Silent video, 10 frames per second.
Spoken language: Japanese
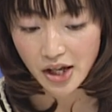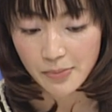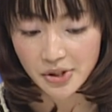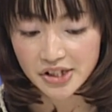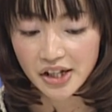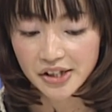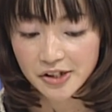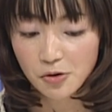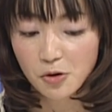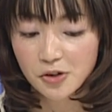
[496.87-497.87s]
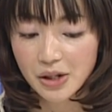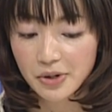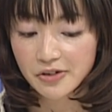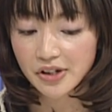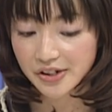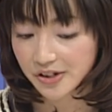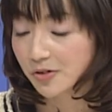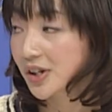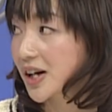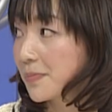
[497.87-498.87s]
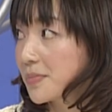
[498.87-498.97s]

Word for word: 町が生き残るためには必要な合